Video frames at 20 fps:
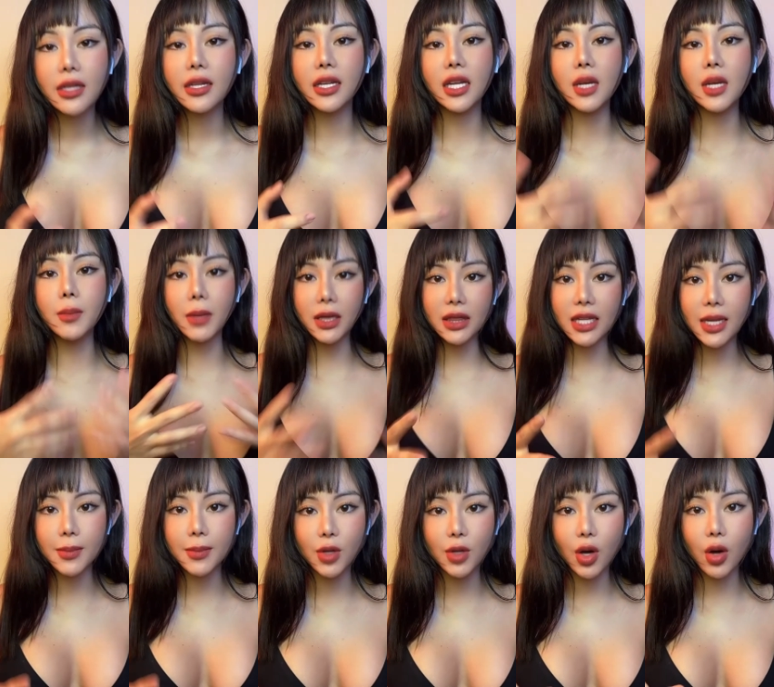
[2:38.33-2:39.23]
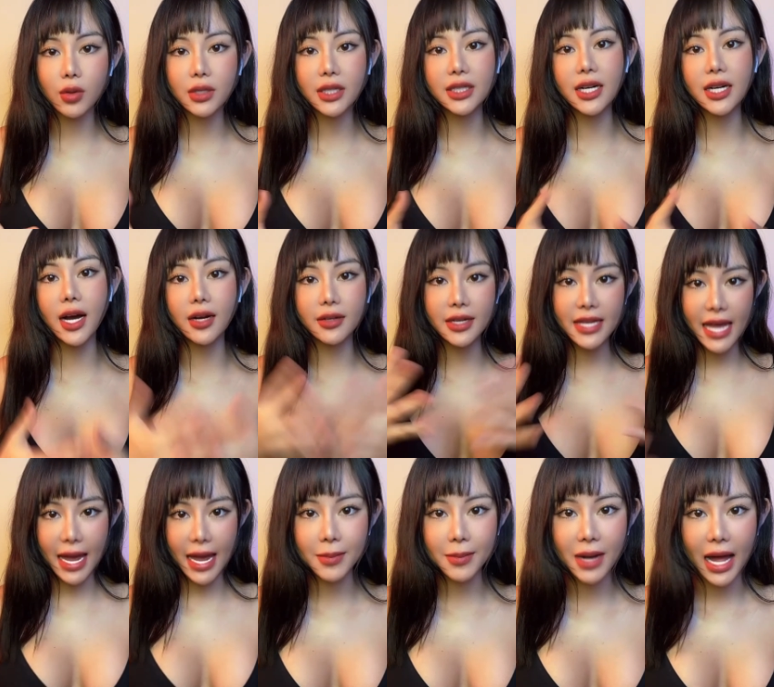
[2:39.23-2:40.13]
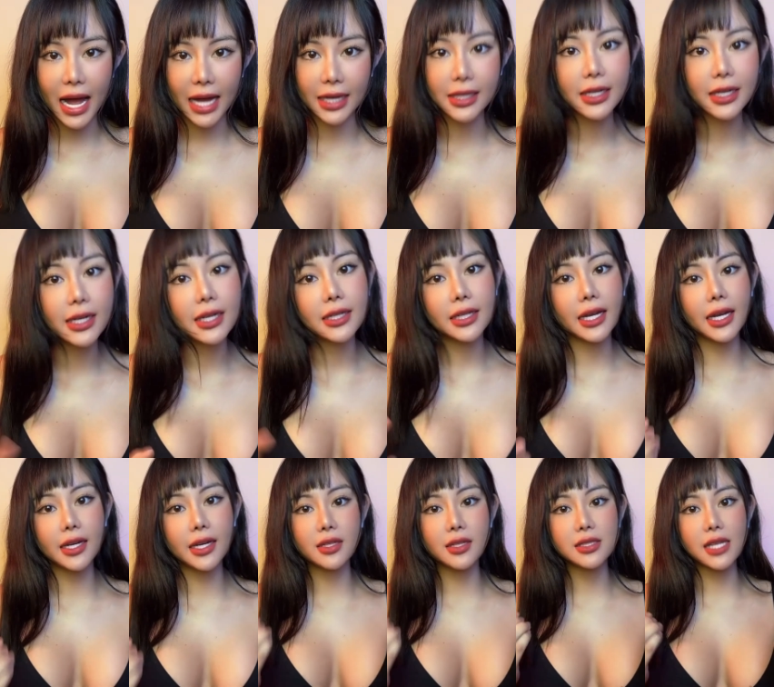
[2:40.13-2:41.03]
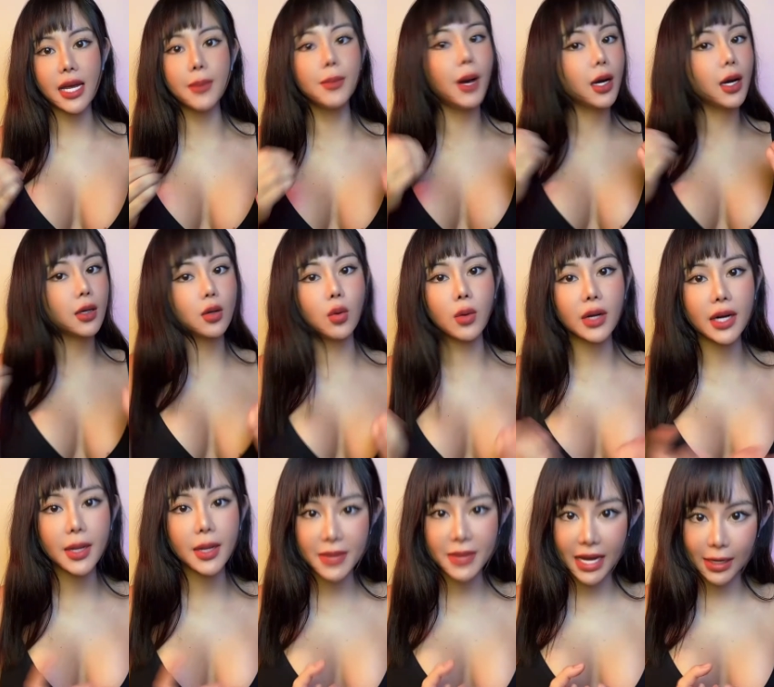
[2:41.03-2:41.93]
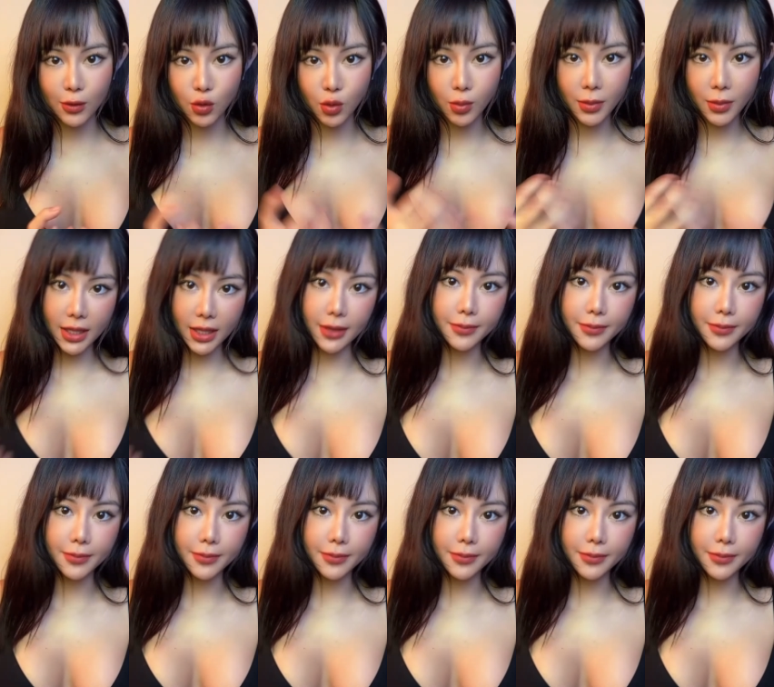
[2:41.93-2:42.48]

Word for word: thì khi mình tiêm vô cái cơ nó giảm lại thì nó sẽ mất luôn cái nếp nhăn của mình